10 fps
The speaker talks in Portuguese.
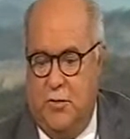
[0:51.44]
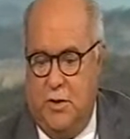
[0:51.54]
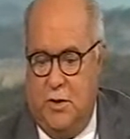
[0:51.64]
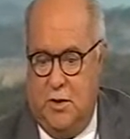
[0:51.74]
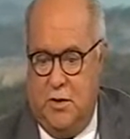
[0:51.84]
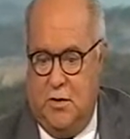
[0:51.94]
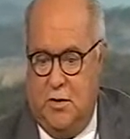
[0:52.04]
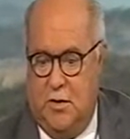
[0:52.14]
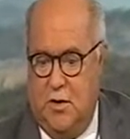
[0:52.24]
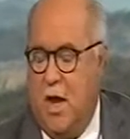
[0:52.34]

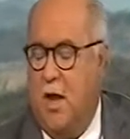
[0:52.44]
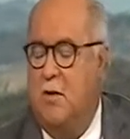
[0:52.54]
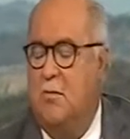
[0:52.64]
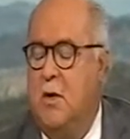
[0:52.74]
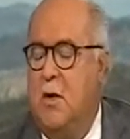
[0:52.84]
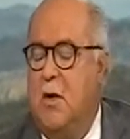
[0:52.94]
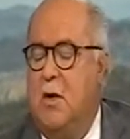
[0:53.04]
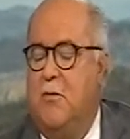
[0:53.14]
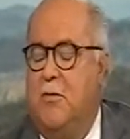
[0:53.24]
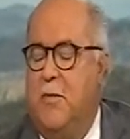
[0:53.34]
de dinheiro
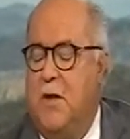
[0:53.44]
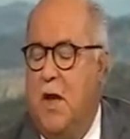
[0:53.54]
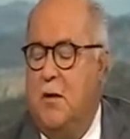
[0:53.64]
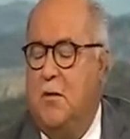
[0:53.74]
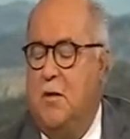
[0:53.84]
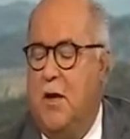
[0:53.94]
proveniente